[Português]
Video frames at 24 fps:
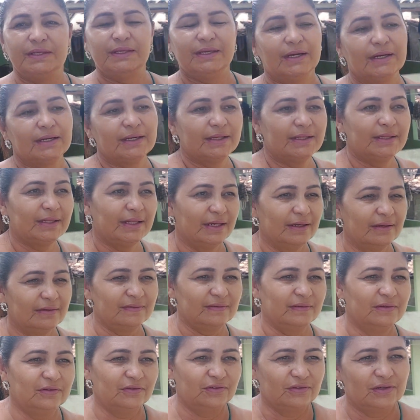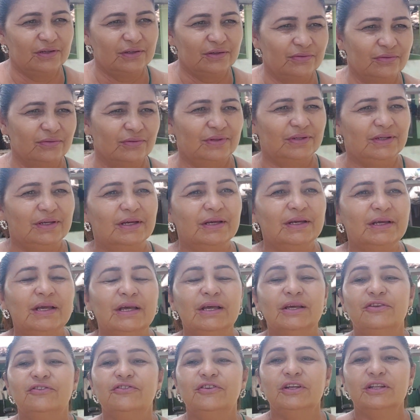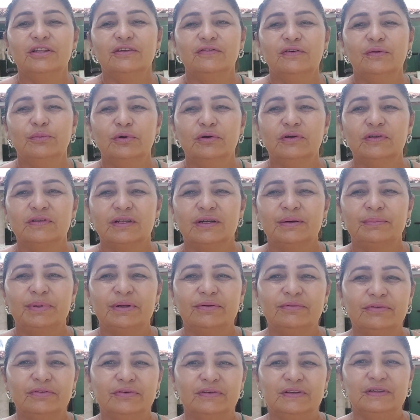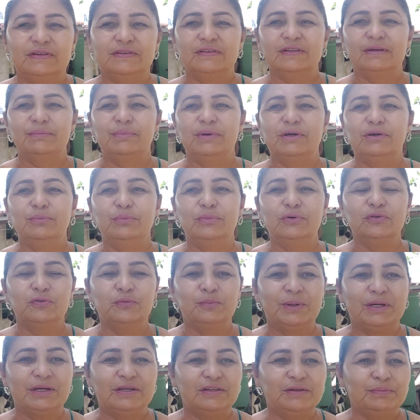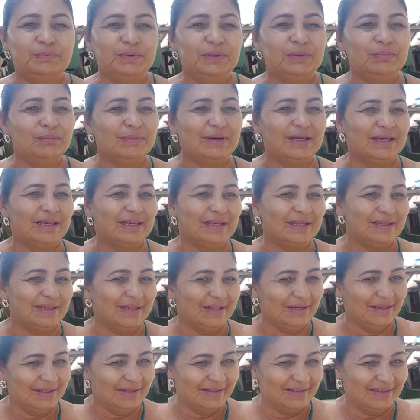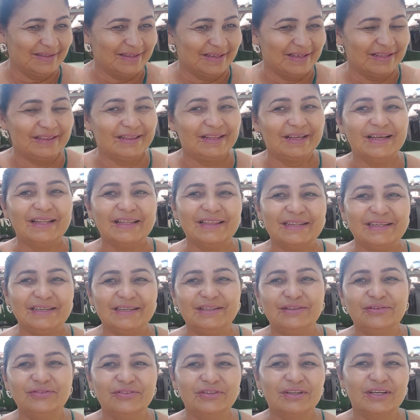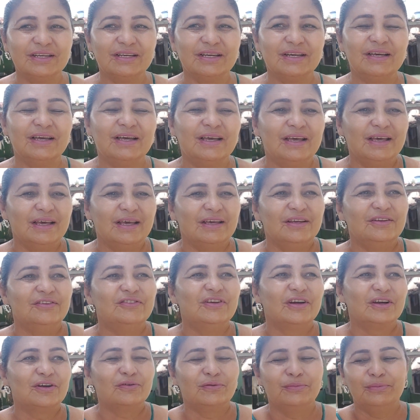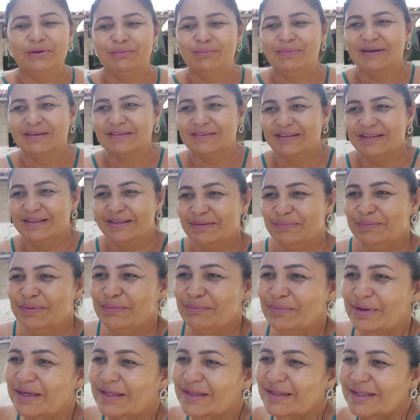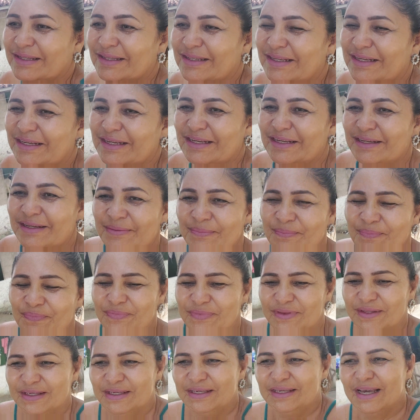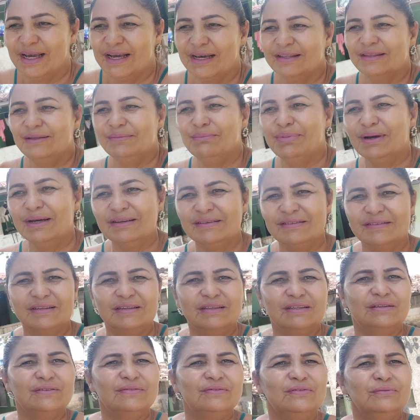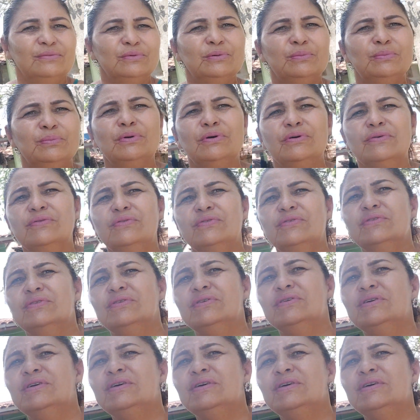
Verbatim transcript: E aqui tá assim, gente, o dia. Gente, eu vou mostrar pra vocês também os meus pés de pimenta, que tá lindo, já, já comi bastante pimenta dele. E arde bastante, viu, meu povo?